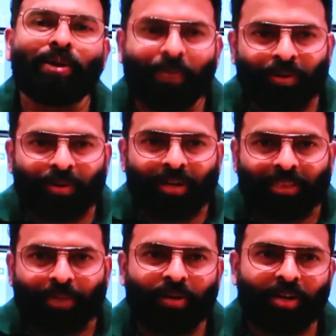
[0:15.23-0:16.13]
நிறைய
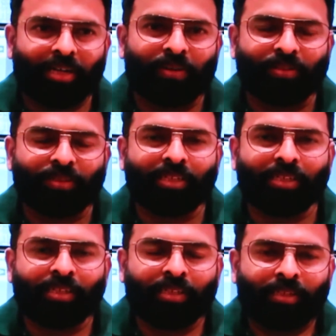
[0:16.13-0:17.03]
பேரோட தமிழ்நாட்டில்
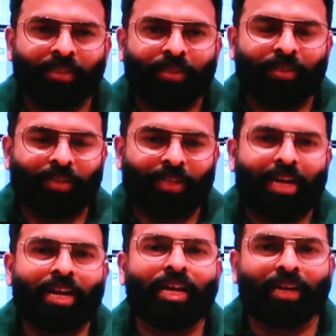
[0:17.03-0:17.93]
வந்து
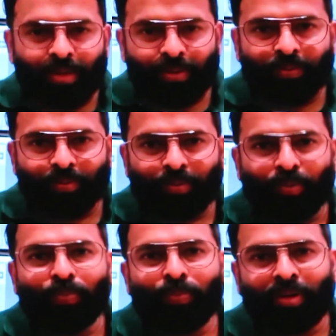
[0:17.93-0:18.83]
எல்லாராலையும்
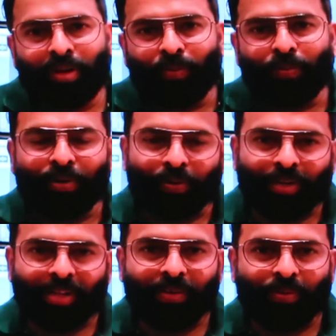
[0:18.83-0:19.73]
ரொம்ப லவ்
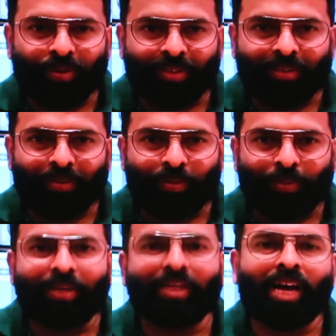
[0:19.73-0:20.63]
பண்ணக்கூடிய ஒரு
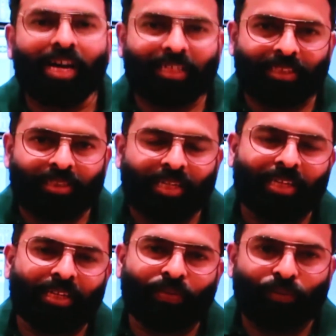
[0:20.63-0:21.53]
ஒரு பெரிய
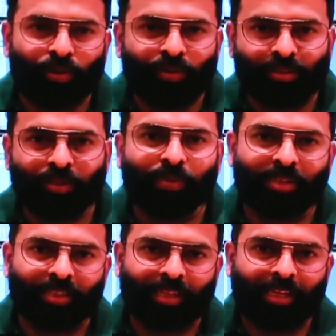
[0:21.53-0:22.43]
ஆர்டிஸ்டாக நீங்கள் இவ்வளோ
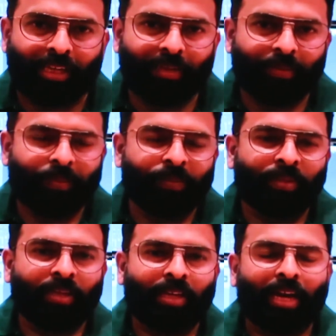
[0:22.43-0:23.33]
வருஷமாக இருந்திருக்கீங்க
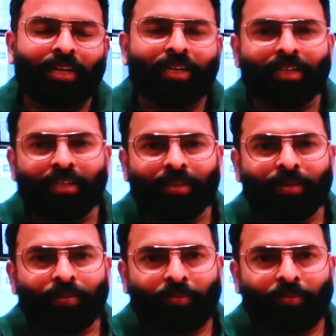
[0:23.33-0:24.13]
அண்டு